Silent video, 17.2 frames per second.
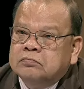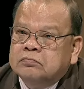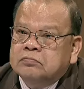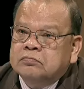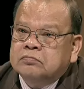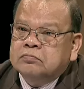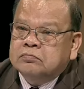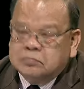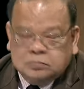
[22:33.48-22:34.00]
ได้ประ
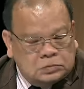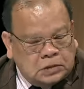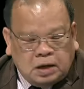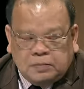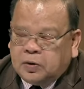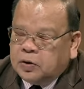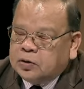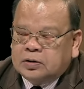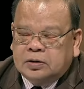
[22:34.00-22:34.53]
กันตัว
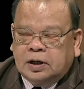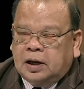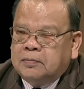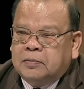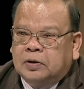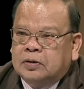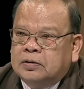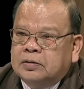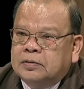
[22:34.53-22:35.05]
แต่มัน
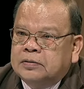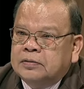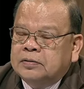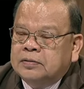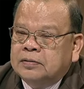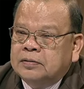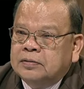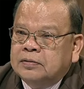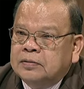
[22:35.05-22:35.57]
ก็แปลก
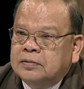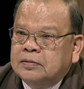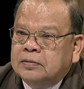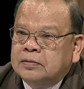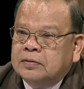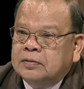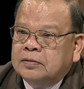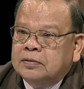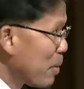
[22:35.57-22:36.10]
ที่เสื้
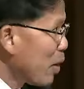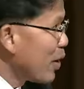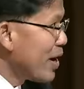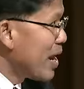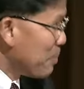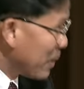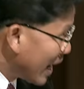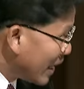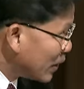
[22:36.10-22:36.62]
อแดไม่ค่อย
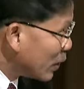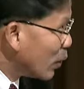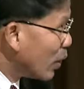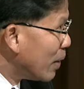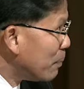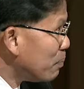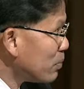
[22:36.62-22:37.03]
ได้ประกันตัว